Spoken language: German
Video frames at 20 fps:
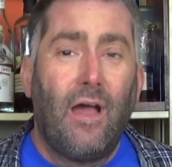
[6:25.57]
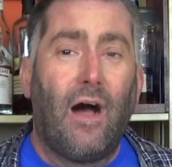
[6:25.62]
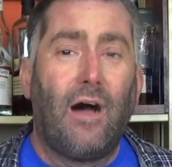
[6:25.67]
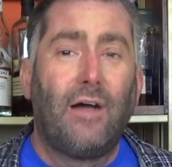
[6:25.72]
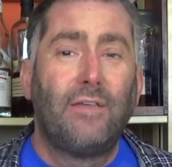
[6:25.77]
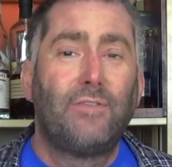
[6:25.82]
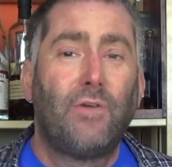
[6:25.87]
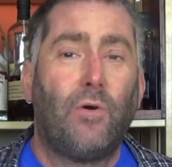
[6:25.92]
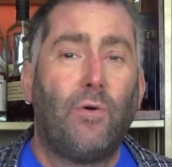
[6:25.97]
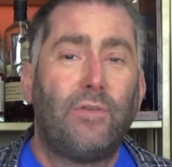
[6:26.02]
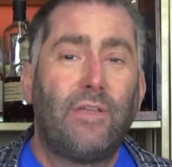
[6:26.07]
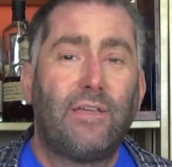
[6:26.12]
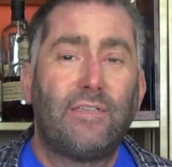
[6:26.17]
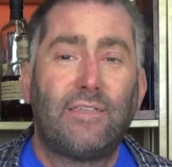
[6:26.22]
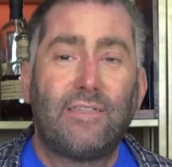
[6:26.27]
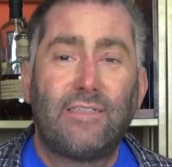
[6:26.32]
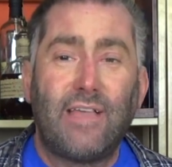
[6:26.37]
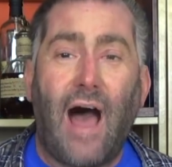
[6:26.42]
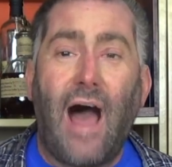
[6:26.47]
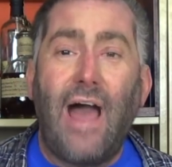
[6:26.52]
Also das
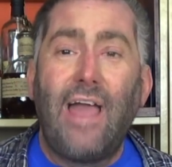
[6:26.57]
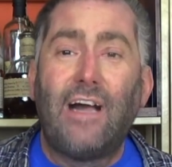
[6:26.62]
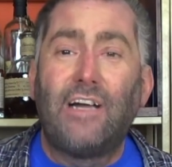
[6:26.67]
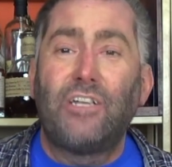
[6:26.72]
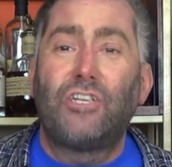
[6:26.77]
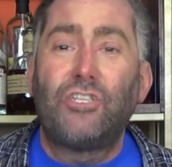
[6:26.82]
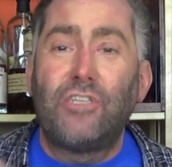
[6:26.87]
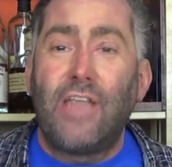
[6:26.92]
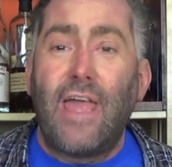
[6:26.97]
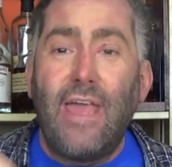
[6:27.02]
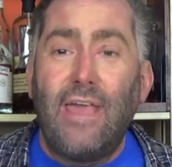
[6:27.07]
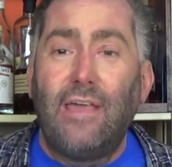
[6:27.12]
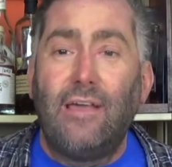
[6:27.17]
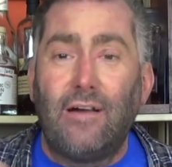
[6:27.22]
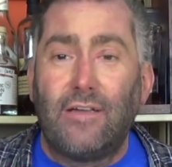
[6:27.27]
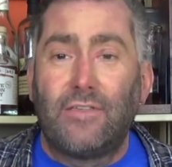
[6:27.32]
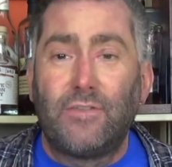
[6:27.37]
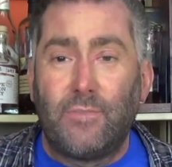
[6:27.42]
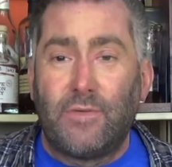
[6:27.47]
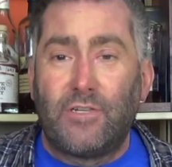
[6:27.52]
ist Eierschnee,
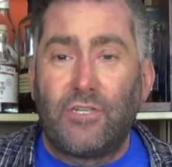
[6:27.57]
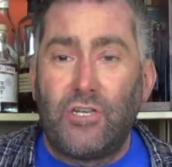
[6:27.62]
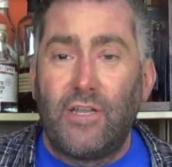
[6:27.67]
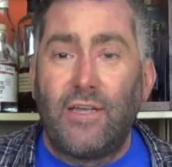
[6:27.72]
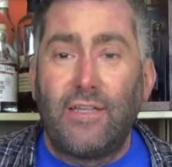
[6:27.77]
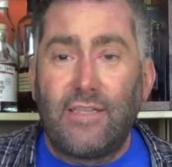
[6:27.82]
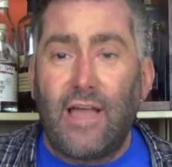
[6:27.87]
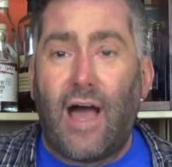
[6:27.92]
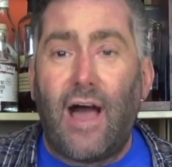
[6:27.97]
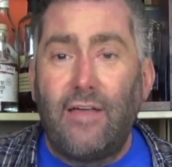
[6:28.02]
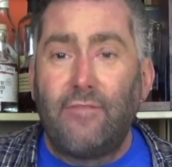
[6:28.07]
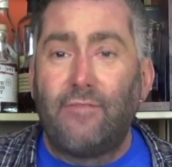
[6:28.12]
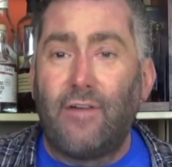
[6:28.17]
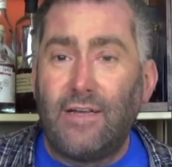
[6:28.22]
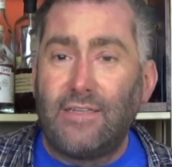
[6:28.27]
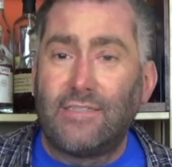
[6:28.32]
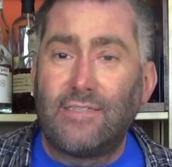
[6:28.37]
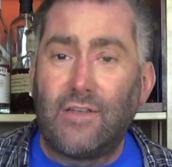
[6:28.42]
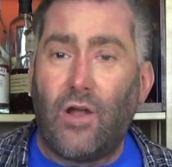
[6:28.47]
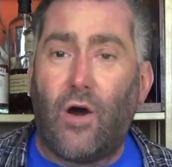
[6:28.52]
also man schlägt die
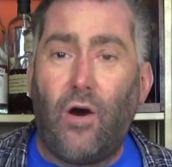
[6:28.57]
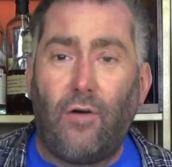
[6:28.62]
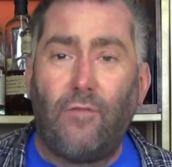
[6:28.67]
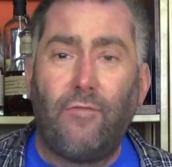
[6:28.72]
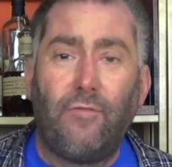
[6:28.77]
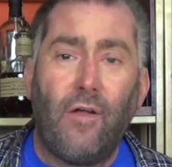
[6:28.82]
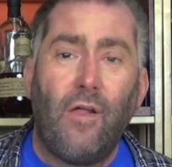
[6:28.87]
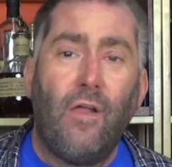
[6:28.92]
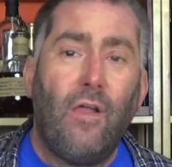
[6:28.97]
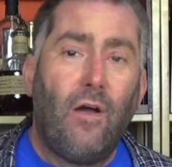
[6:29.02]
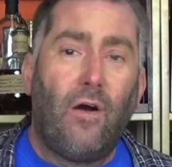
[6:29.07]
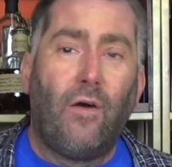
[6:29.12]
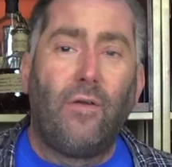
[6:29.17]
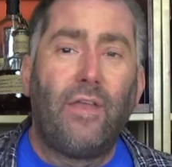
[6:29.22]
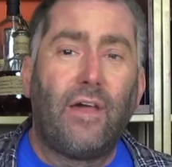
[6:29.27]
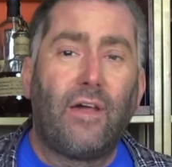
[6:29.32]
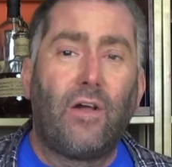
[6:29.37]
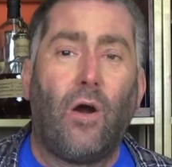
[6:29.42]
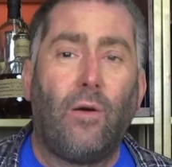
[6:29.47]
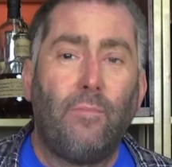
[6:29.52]
Eiweißen auf und
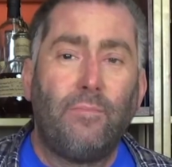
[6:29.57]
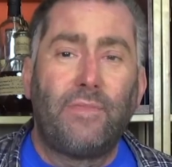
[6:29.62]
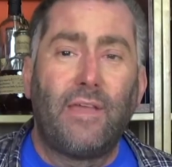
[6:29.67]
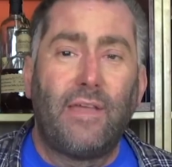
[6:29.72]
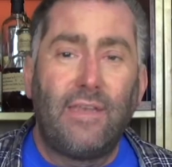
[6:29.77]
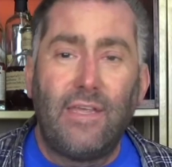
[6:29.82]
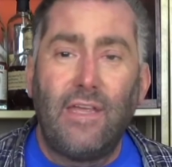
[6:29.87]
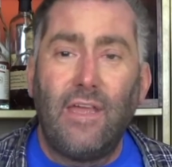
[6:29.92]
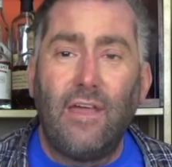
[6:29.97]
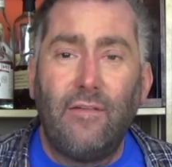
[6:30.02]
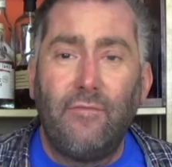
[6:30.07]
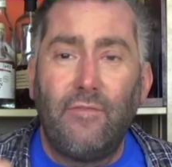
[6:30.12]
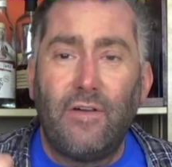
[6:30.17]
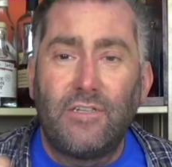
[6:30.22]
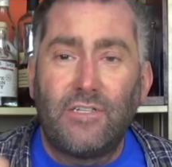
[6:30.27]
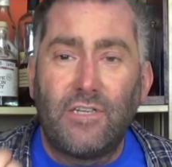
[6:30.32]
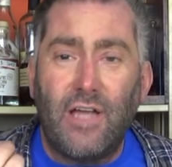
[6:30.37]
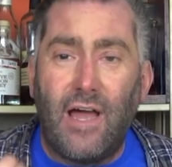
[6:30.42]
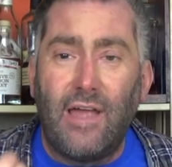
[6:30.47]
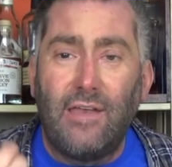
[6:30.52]
da kommt dann
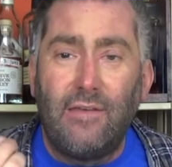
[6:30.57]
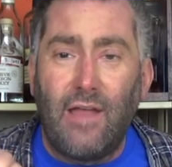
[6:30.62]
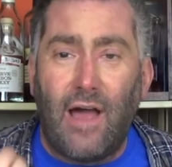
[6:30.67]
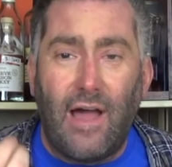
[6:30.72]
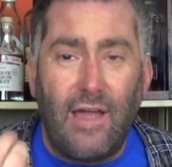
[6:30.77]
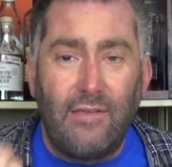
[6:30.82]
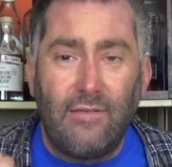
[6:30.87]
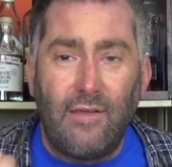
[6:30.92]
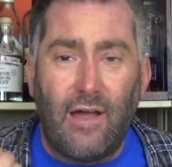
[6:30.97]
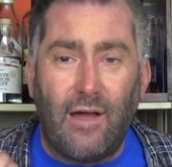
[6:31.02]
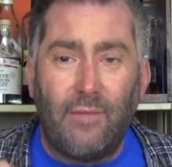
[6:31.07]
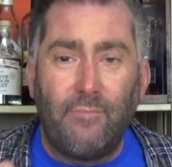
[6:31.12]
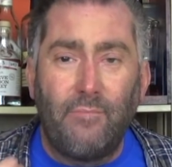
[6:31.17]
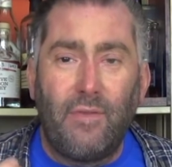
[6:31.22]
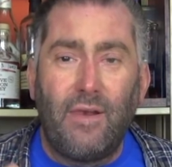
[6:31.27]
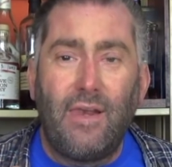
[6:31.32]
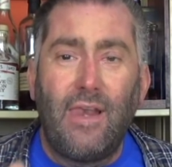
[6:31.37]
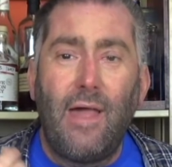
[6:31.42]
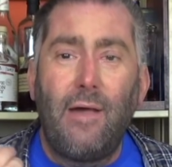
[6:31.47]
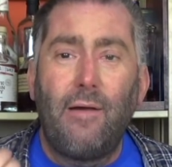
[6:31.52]
irgendwelche ein, ein,
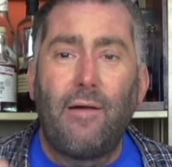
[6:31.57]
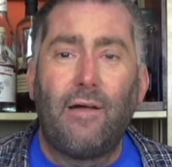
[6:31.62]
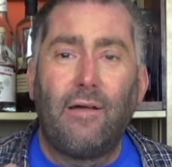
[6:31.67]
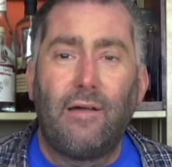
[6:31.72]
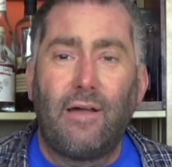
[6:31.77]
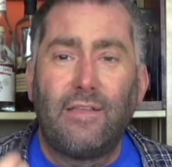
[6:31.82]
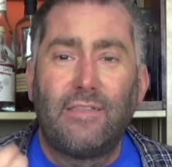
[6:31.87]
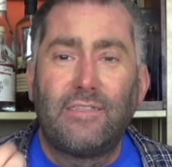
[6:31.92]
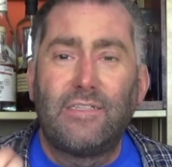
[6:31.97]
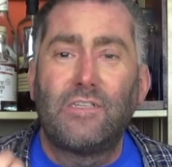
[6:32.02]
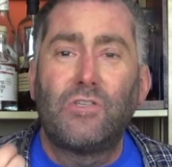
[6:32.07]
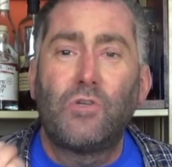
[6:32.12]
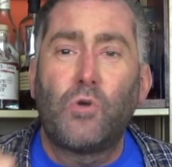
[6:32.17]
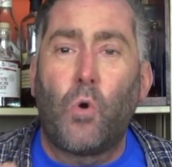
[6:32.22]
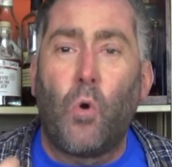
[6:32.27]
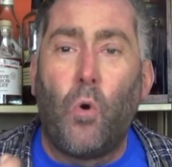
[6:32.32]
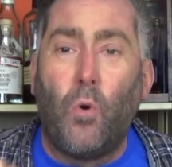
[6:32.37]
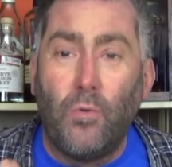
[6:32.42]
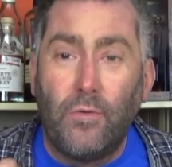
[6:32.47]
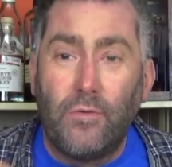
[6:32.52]
ein, äh, ein
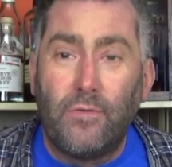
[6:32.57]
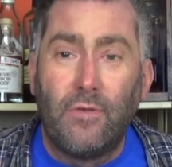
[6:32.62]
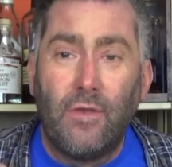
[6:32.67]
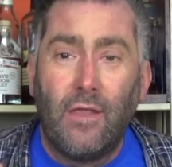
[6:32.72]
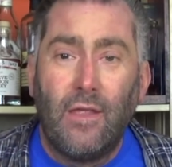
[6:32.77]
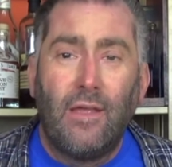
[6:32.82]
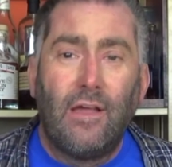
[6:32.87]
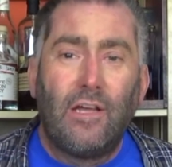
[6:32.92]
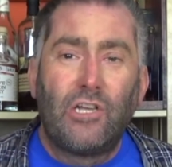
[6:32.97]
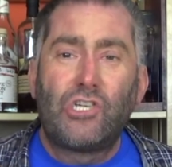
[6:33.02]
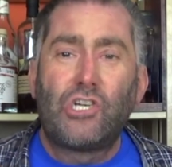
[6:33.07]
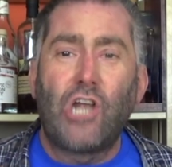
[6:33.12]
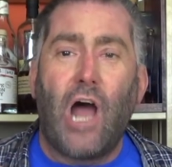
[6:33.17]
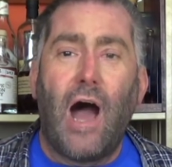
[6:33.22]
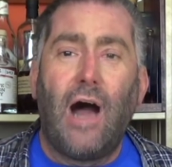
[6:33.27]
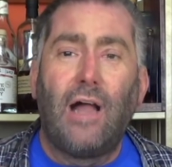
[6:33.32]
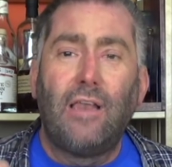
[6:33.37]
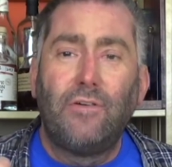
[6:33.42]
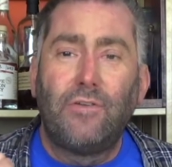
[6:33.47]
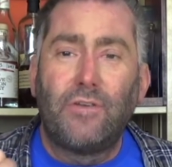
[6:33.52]

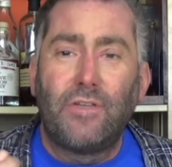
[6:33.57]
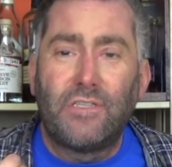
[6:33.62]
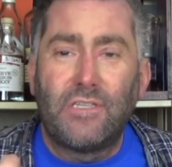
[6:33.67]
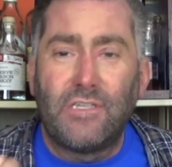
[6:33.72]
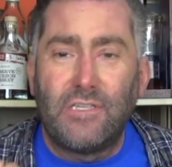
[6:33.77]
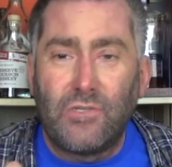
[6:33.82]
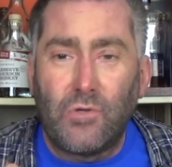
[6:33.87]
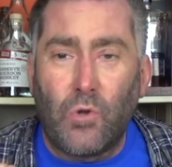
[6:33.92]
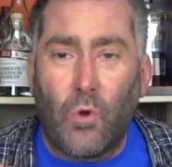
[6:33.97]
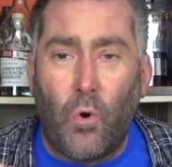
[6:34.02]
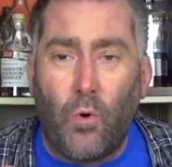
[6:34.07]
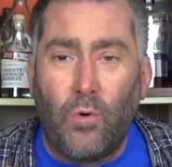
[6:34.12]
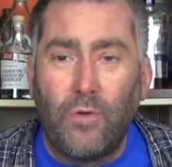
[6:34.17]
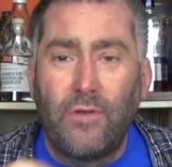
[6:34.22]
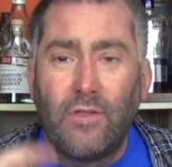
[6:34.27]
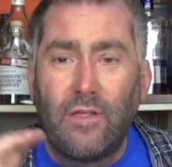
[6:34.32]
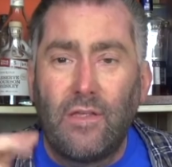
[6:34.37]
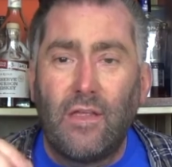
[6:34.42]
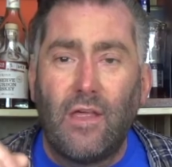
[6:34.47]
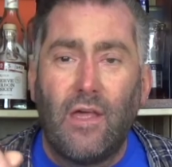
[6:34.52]
Zitronenschale oder
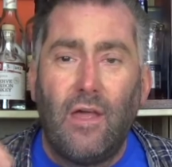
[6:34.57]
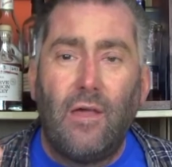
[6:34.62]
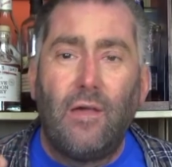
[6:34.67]
Zitronengeschmack